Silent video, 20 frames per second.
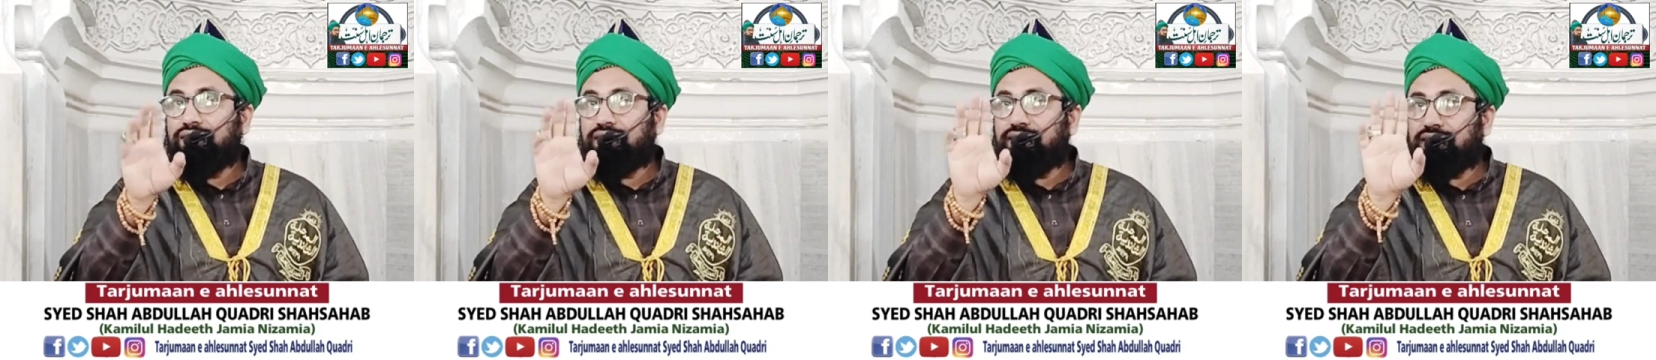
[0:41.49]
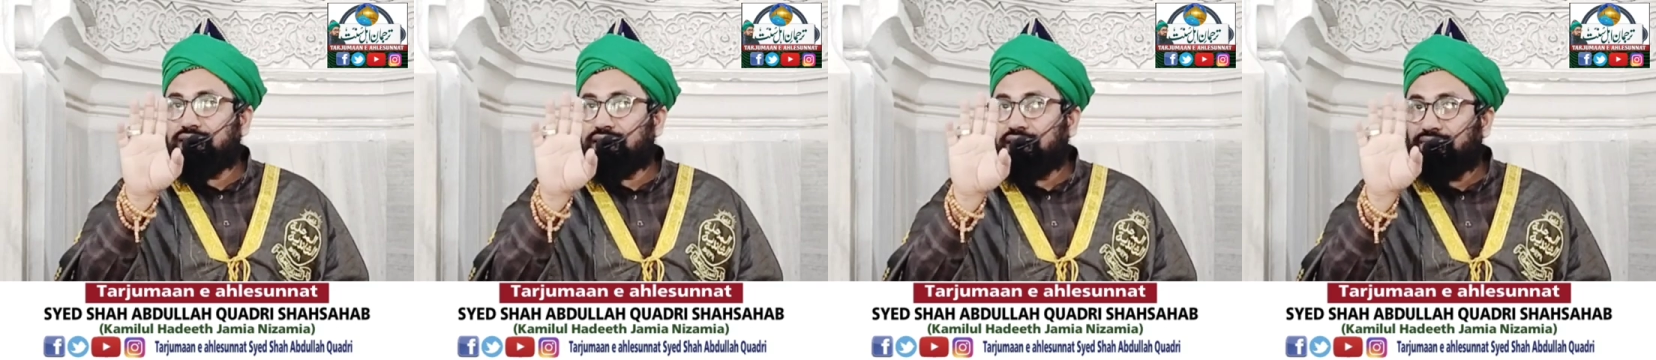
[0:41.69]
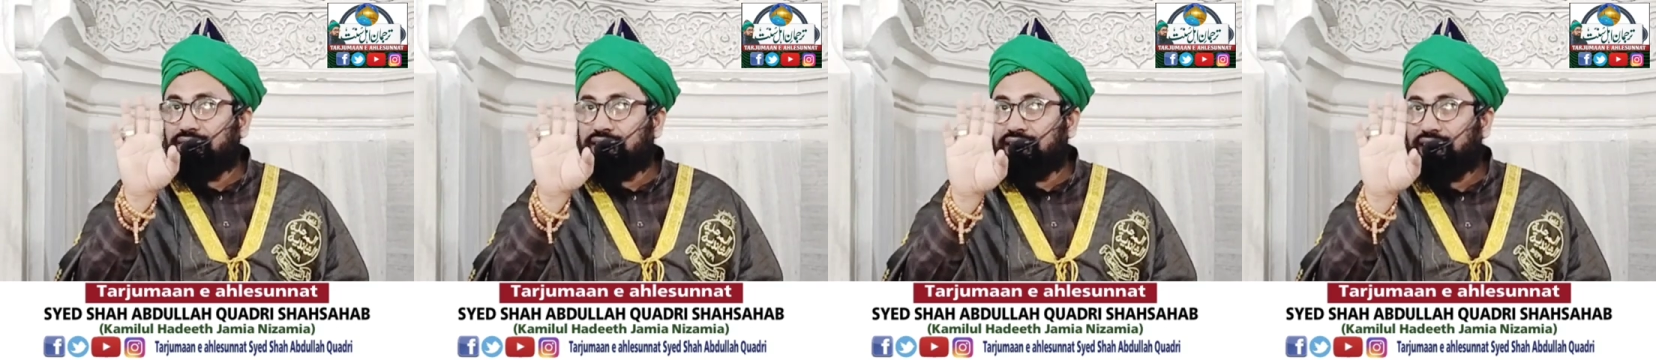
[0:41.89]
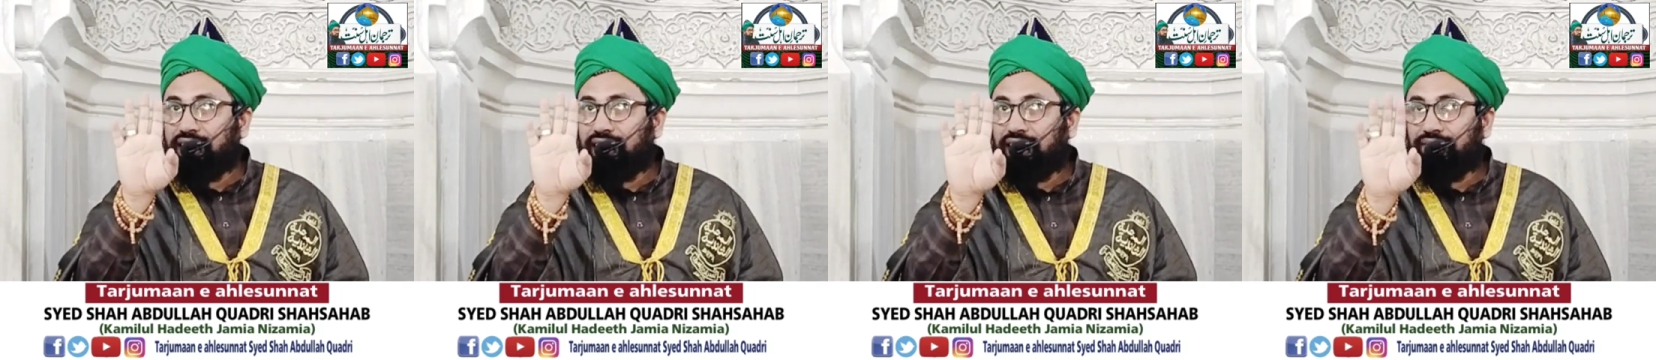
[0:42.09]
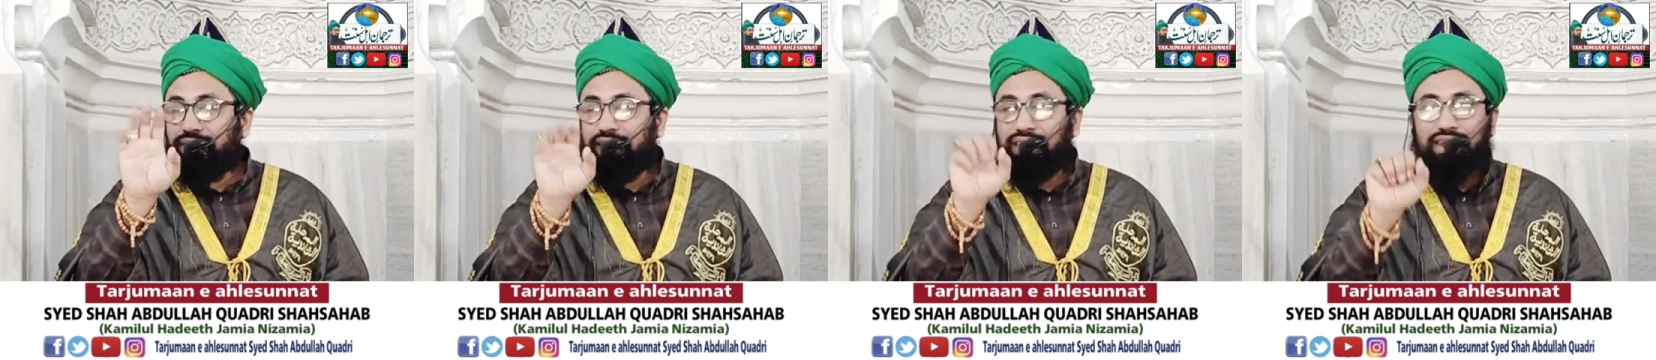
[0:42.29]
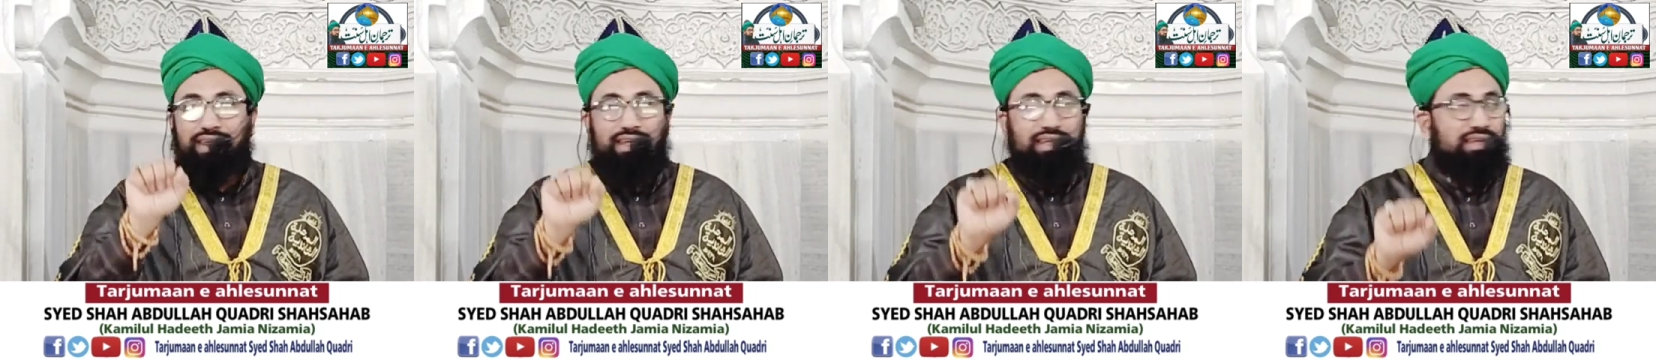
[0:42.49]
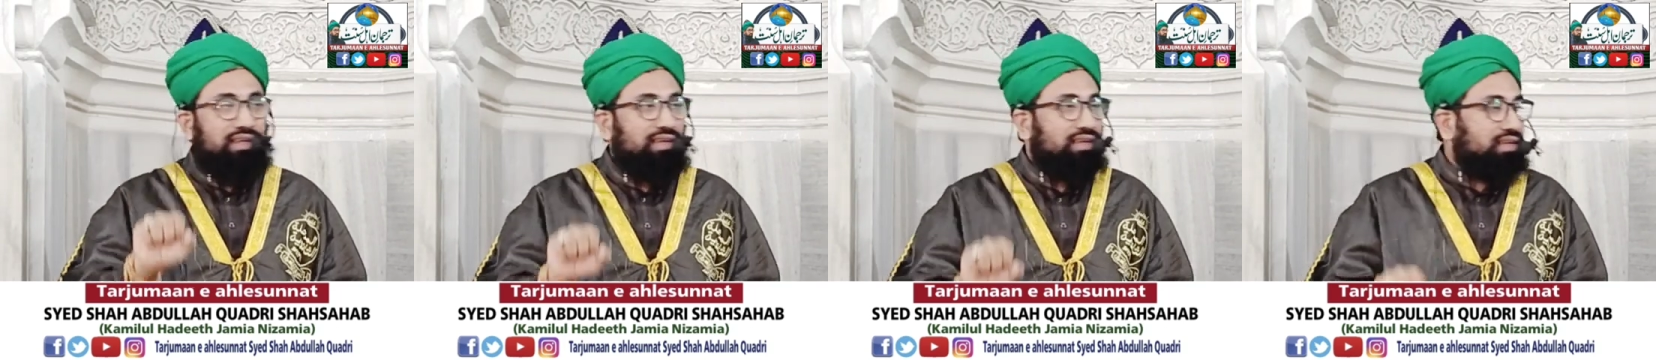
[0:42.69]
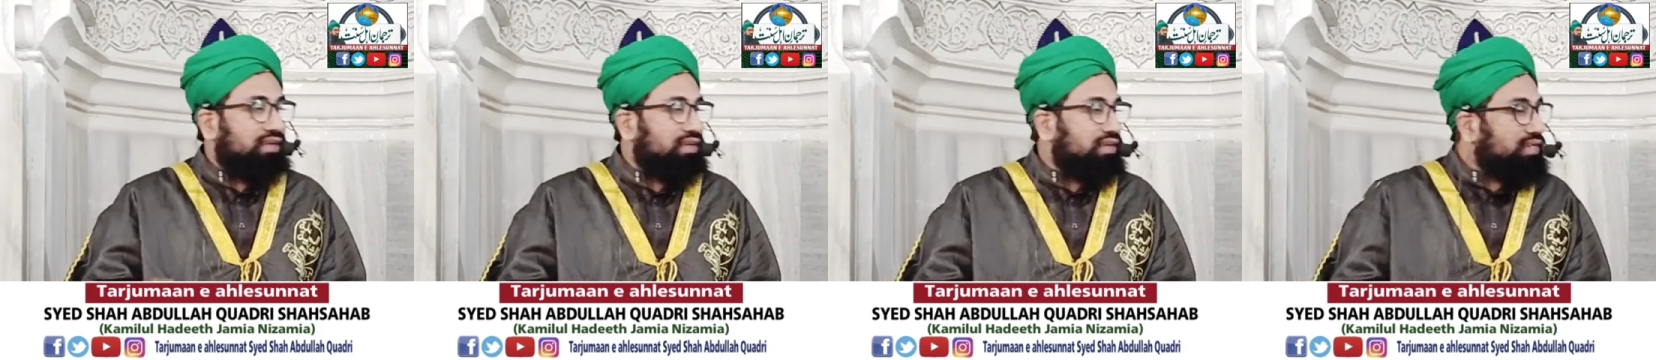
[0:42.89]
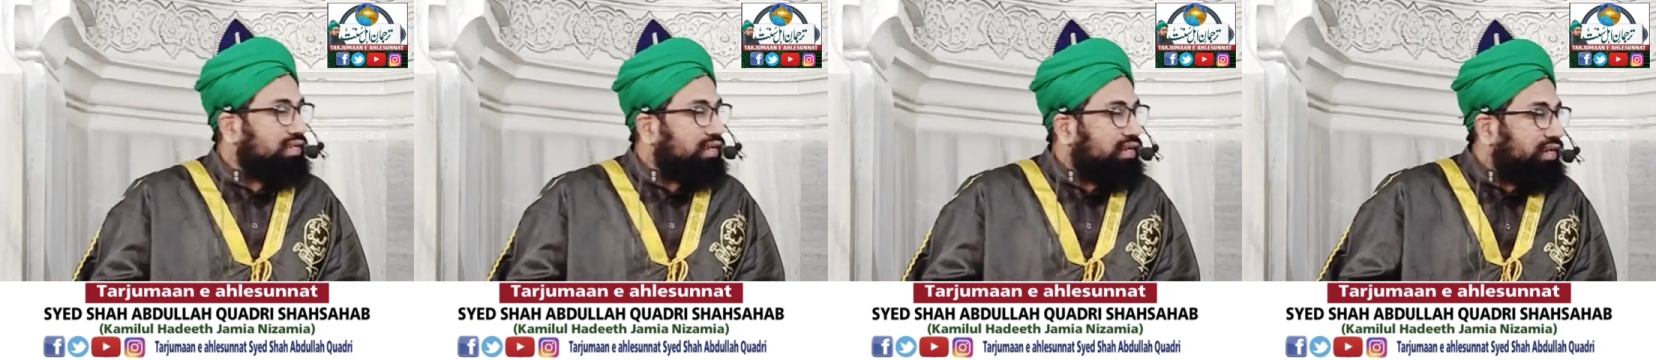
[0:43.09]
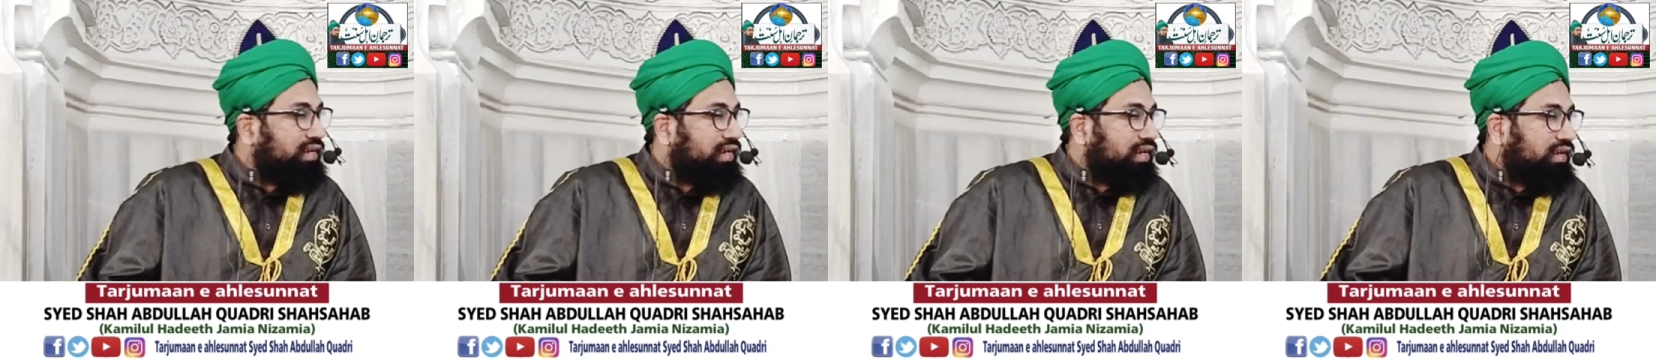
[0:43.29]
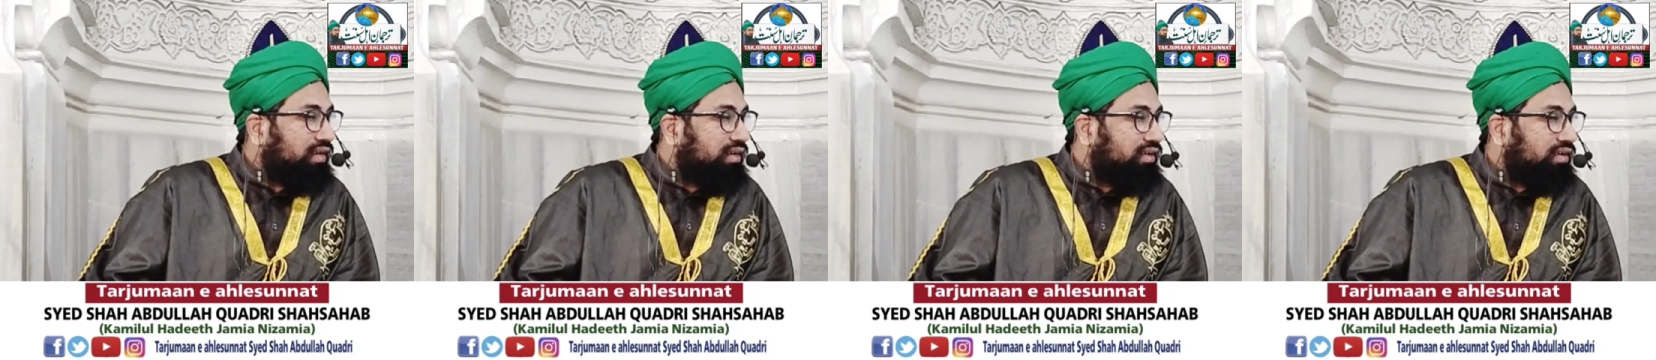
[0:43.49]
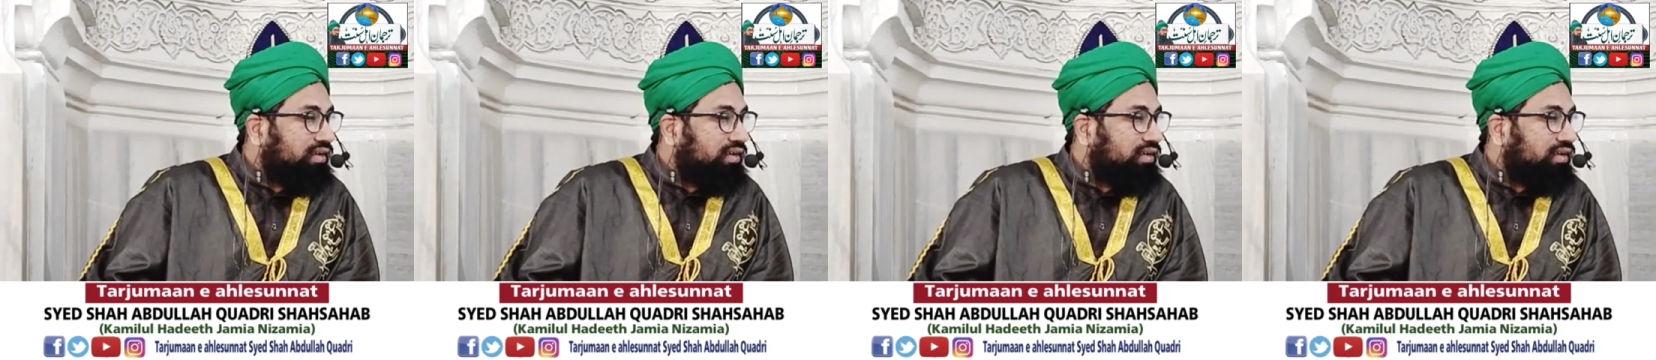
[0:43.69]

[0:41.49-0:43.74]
समझेंगे भी नहीं किस लिए